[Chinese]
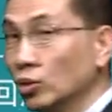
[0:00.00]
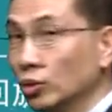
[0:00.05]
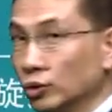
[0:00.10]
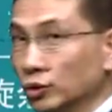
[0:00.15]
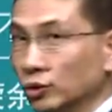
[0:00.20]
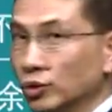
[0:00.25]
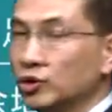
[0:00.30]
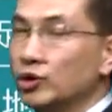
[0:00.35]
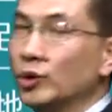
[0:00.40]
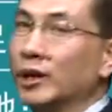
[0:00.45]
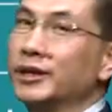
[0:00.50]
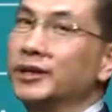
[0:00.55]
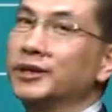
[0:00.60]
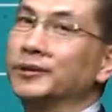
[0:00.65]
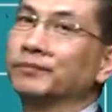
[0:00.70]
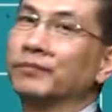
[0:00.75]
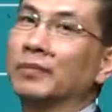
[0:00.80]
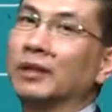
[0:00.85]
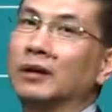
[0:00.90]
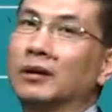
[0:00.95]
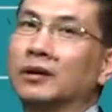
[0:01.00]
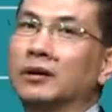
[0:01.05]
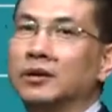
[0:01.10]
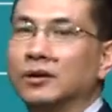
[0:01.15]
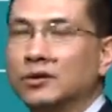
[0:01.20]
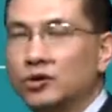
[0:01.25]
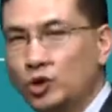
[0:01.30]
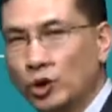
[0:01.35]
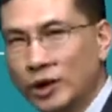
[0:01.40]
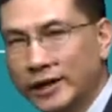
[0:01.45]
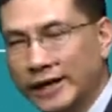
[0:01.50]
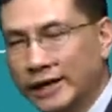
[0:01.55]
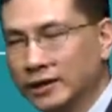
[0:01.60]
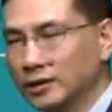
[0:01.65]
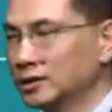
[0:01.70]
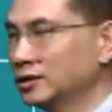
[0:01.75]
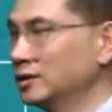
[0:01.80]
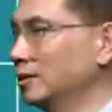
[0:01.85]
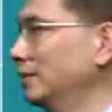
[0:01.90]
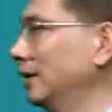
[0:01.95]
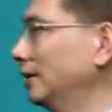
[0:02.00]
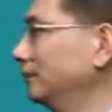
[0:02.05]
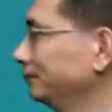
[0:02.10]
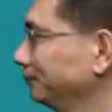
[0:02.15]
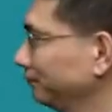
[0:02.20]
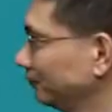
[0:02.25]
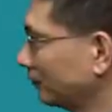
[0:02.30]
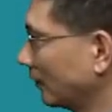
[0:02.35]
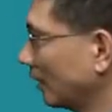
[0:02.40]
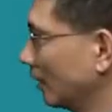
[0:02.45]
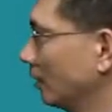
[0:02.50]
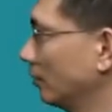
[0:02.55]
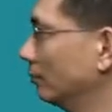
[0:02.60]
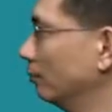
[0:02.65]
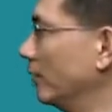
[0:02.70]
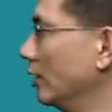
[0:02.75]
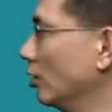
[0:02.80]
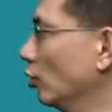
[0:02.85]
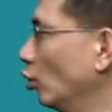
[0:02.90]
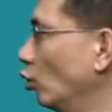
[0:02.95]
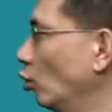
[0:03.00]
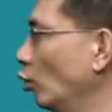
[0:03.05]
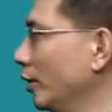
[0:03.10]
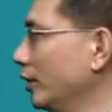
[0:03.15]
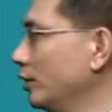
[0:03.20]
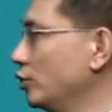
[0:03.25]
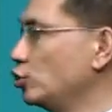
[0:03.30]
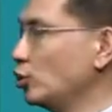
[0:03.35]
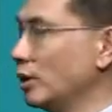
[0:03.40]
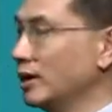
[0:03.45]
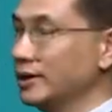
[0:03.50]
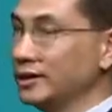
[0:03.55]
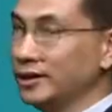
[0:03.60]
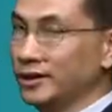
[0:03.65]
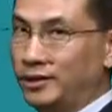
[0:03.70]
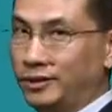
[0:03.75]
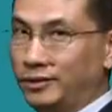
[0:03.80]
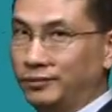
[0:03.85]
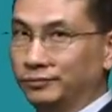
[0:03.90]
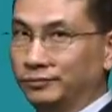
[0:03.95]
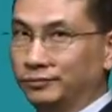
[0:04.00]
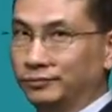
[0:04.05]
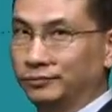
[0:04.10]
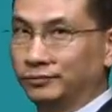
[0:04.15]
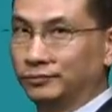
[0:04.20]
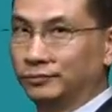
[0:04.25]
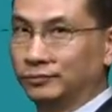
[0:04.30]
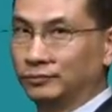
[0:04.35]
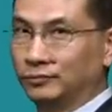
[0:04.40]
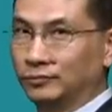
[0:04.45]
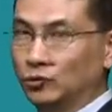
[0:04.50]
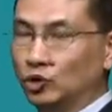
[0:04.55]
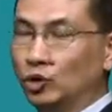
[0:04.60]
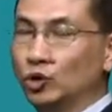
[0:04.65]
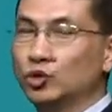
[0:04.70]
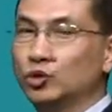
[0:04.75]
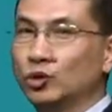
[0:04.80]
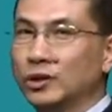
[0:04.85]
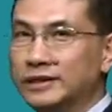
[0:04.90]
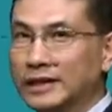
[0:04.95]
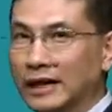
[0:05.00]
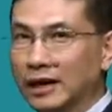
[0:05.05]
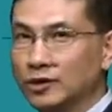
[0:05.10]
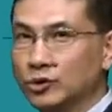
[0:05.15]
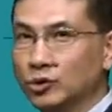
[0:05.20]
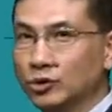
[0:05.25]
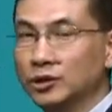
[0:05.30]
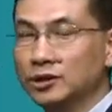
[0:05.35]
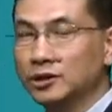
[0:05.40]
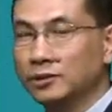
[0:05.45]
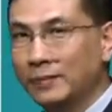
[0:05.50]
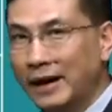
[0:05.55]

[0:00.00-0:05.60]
股东的权益。缺点是什么？没有回旋余地。通俗的讲，就是你